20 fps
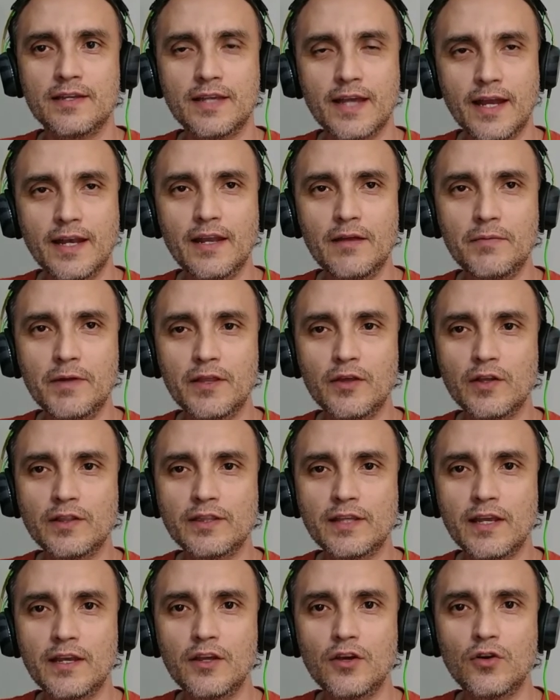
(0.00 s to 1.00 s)
Ya en el video
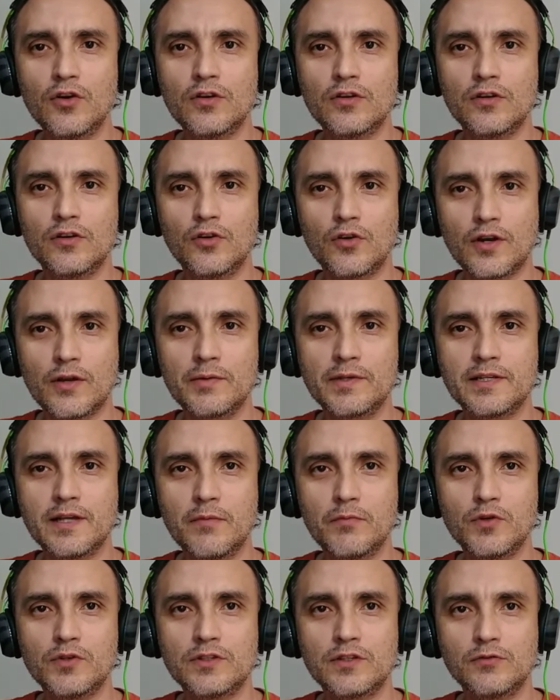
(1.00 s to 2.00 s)
anterior lo
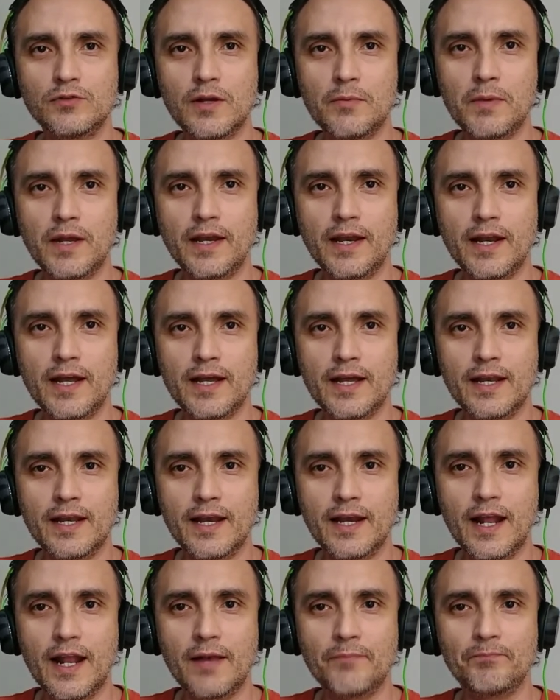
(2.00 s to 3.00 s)
revisamos de una manera
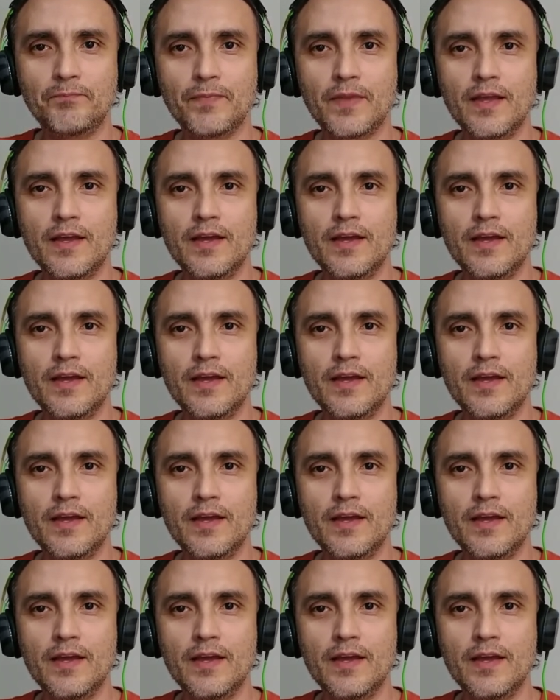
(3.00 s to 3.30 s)
general.